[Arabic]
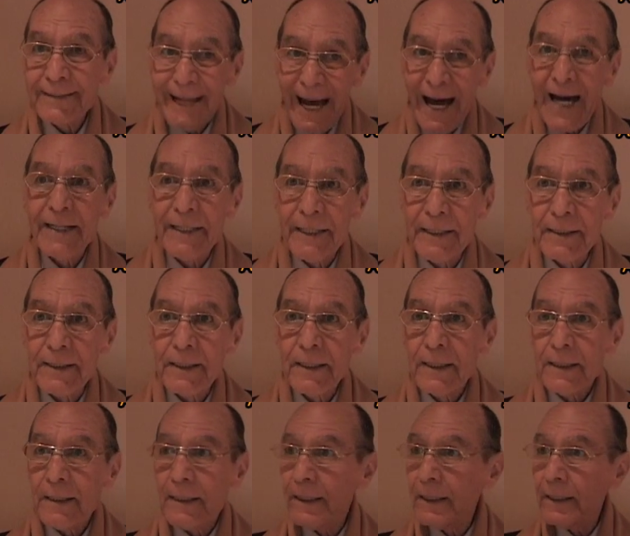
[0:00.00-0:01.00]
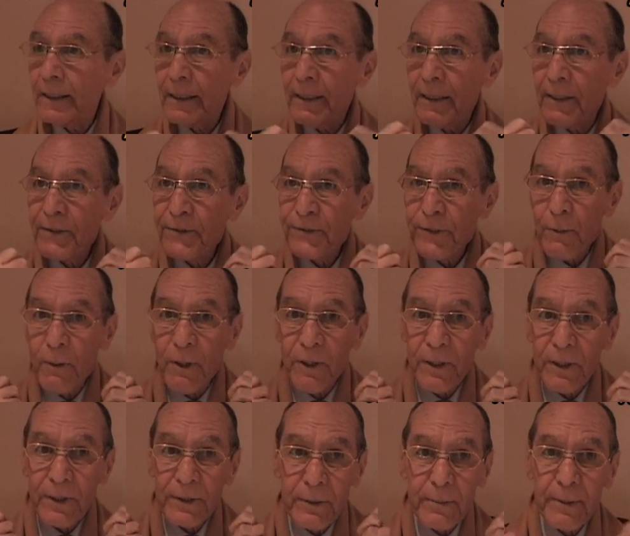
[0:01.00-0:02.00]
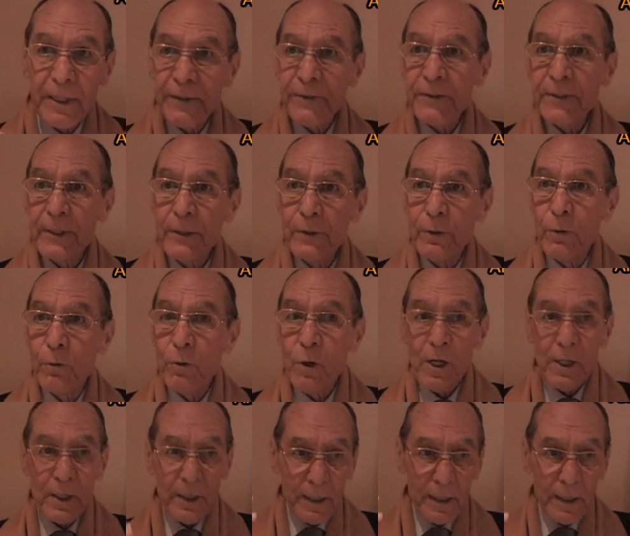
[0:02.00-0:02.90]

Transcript: تاريخ أه دي براتينينو